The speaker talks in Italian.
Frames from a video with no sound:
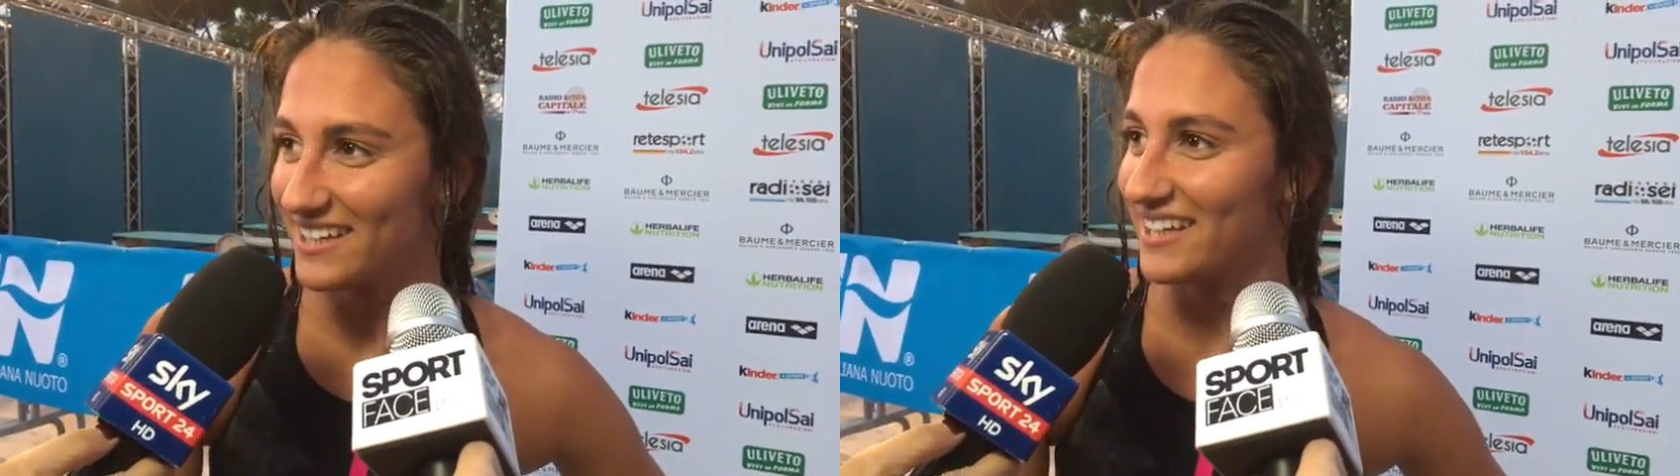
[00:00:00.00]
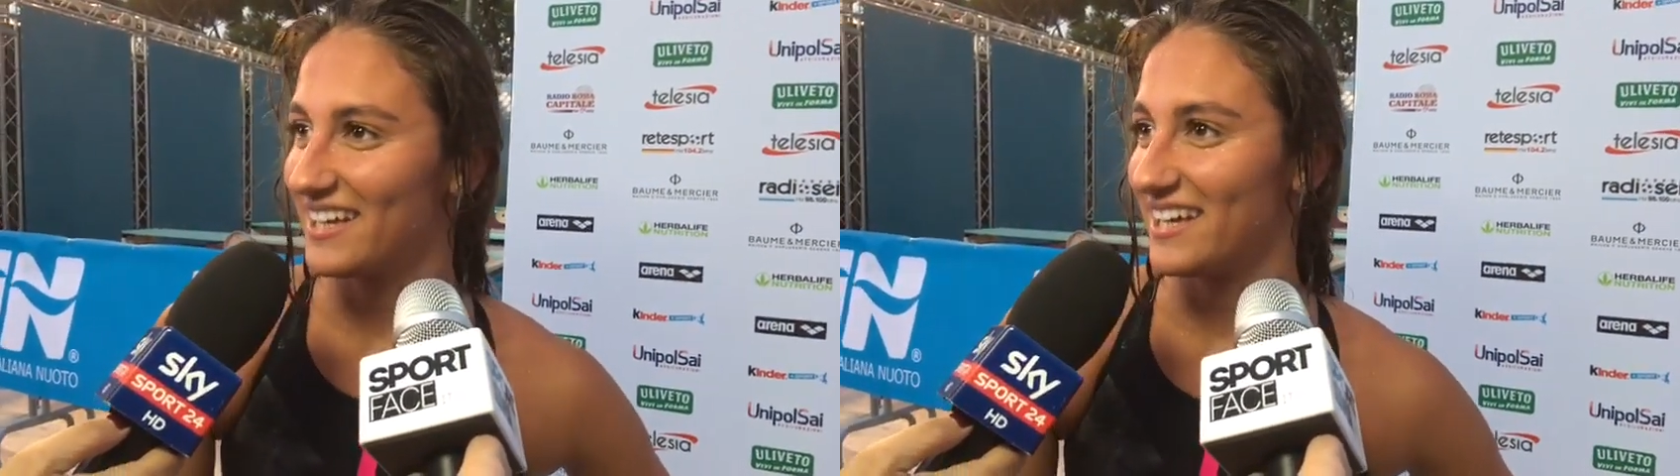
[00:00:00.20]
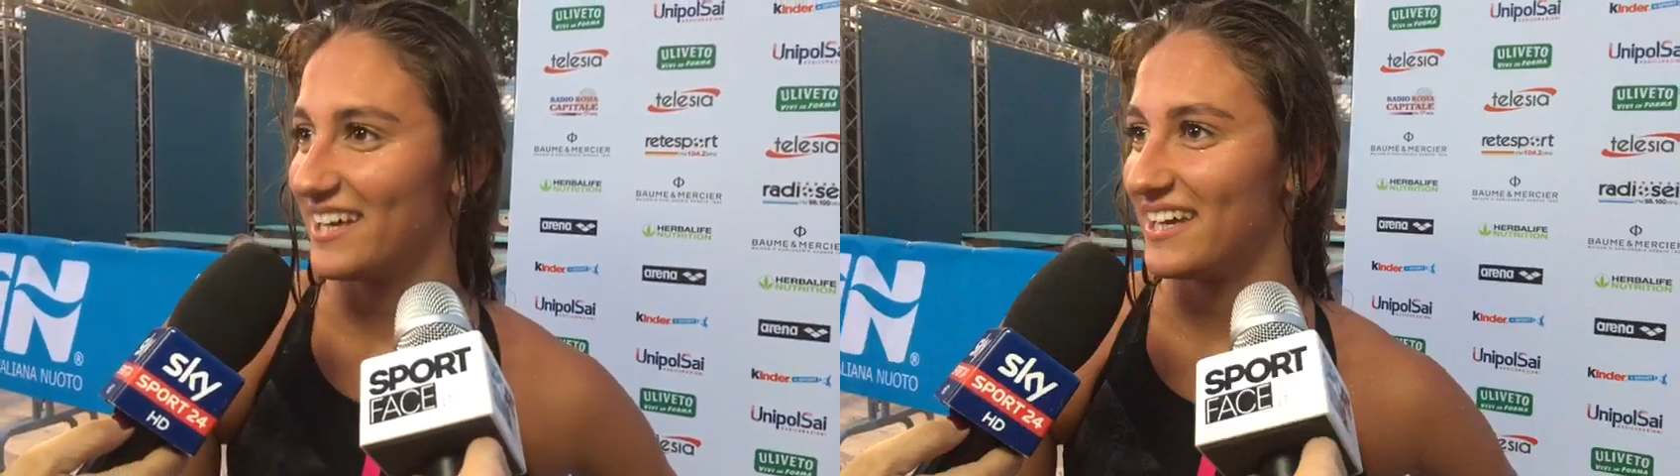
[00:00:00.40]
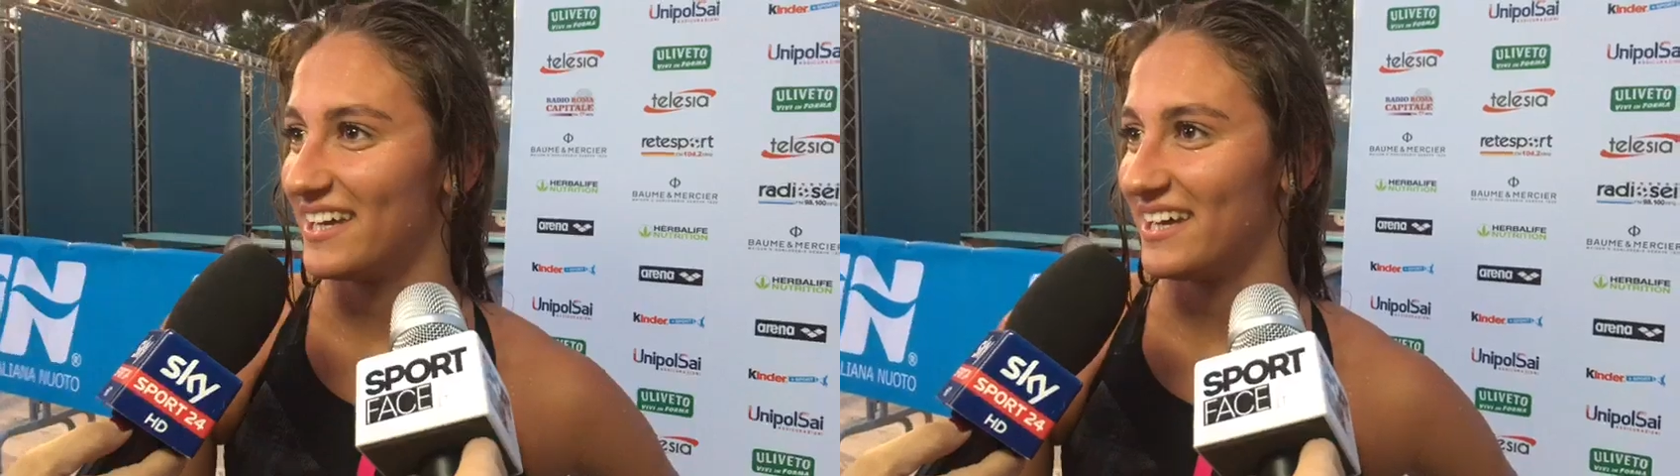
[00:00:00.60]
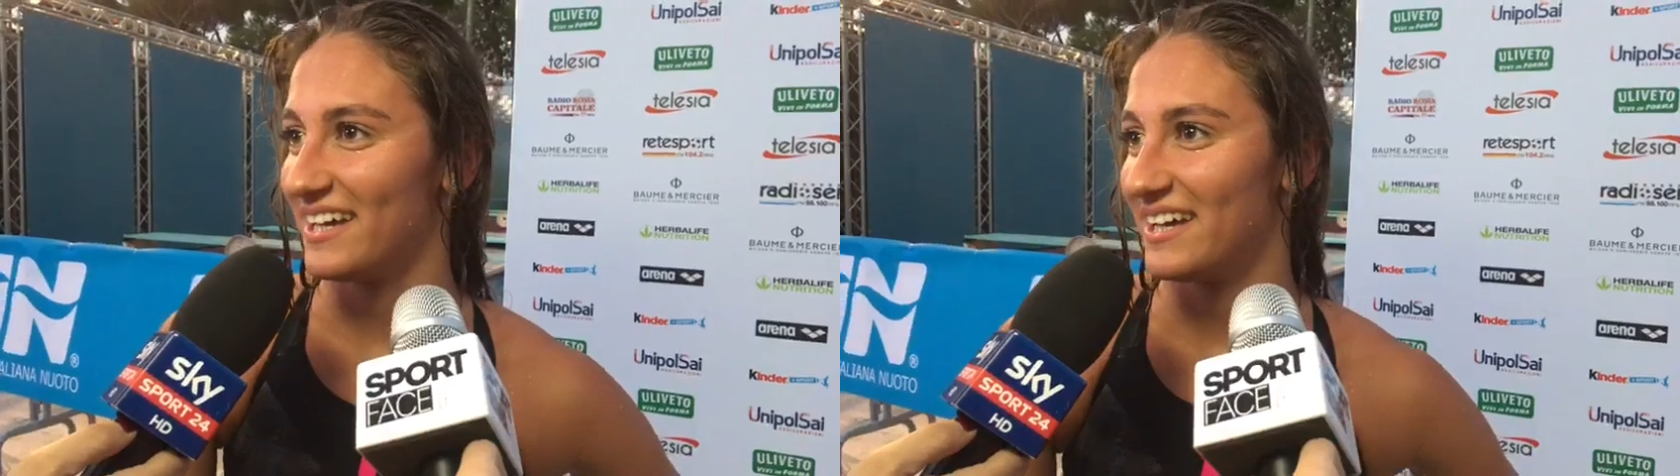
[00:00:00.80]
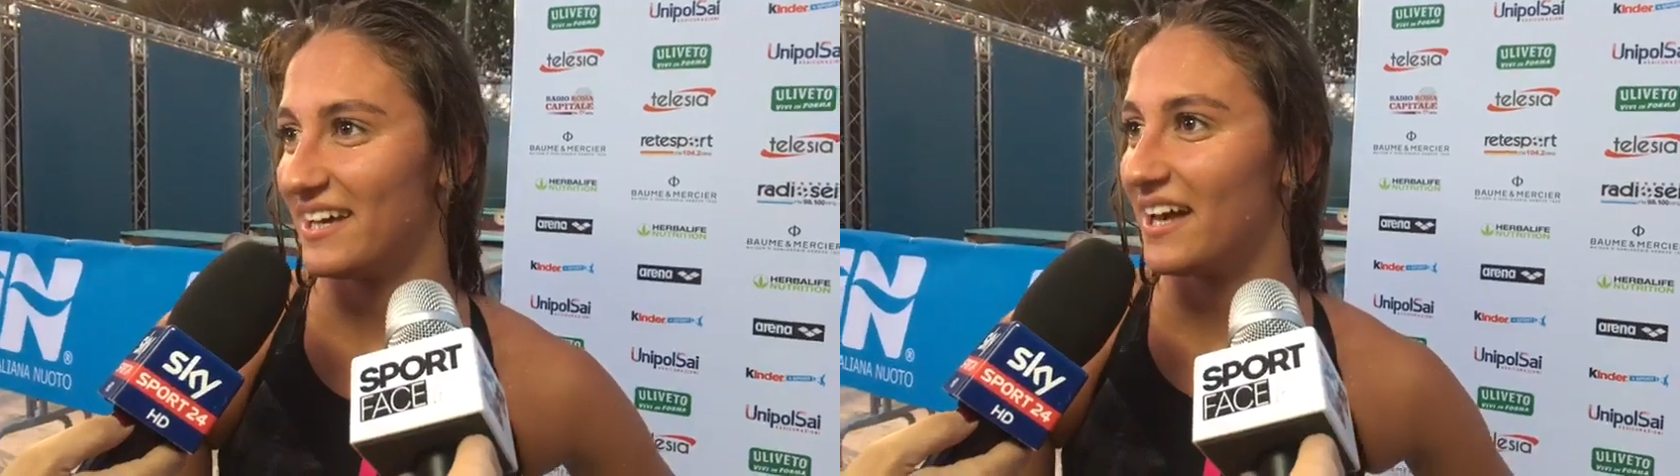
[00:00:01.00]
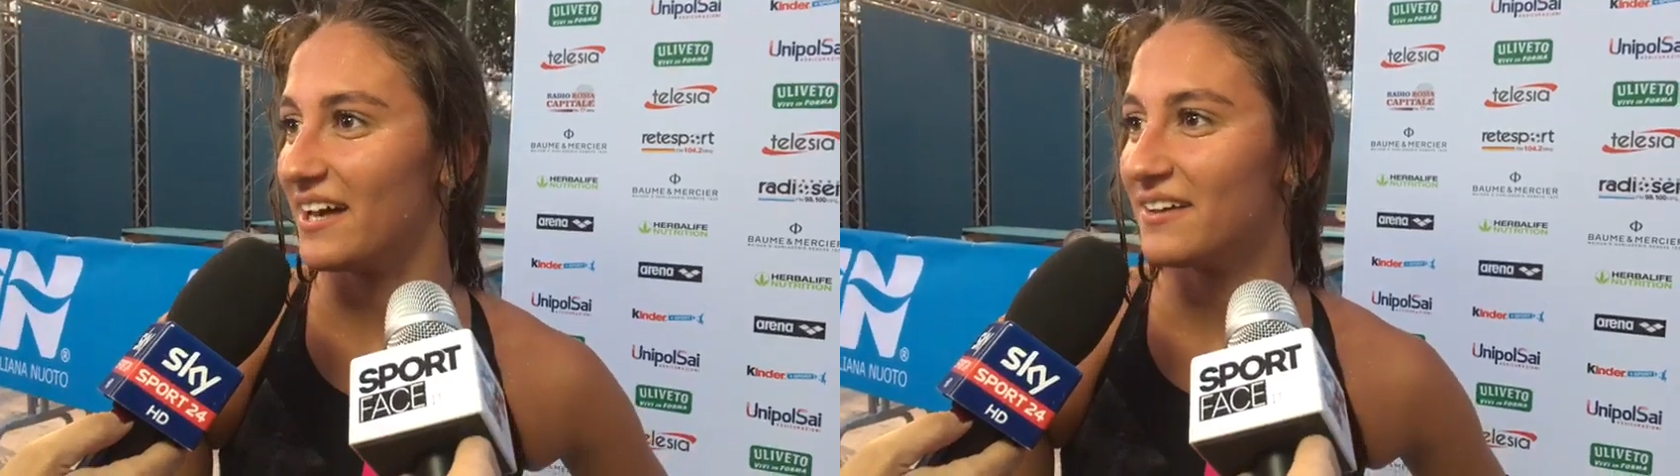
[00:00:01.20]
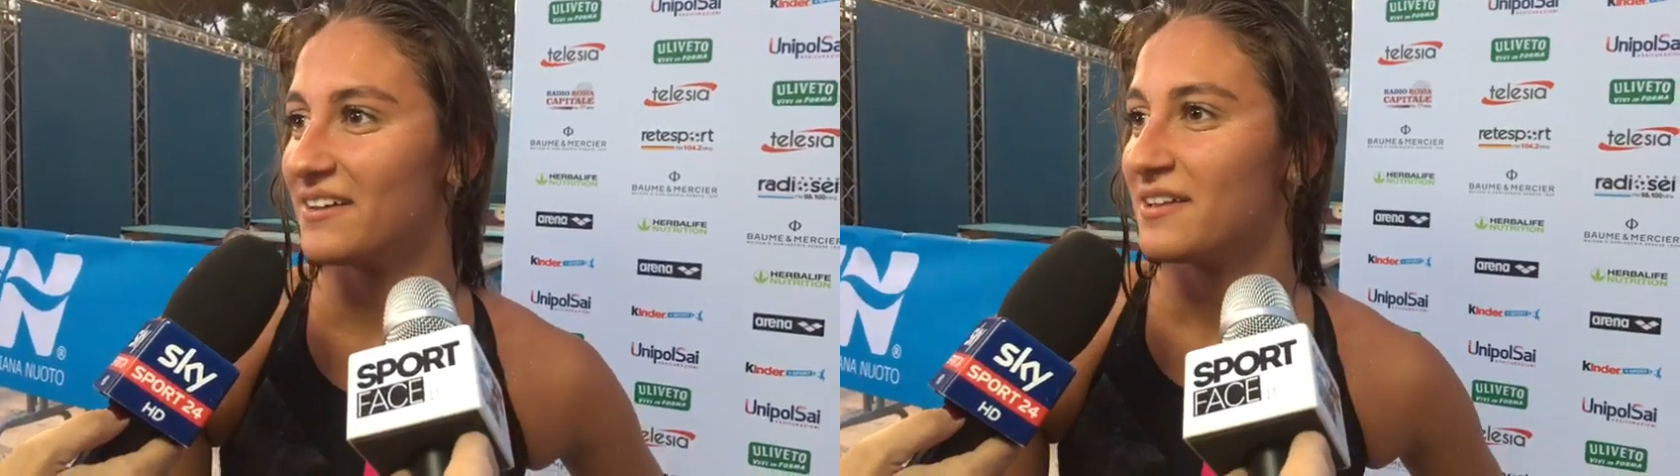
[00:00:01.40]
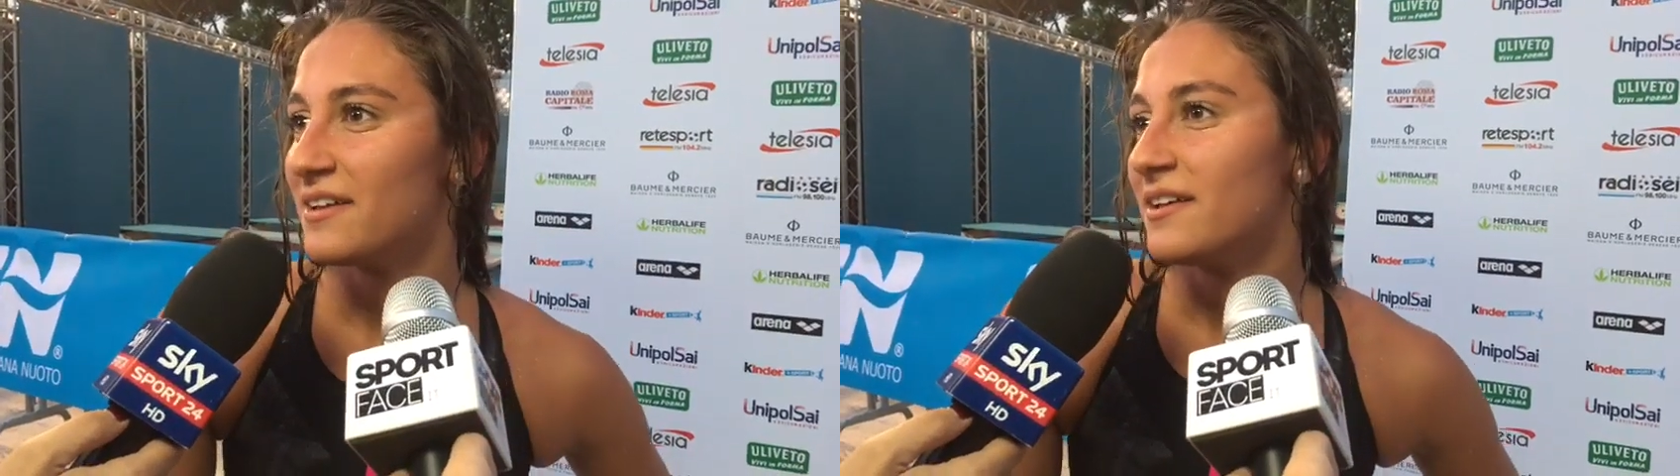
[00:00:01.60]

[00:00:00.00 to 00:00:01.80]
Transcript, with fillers: E... Eh,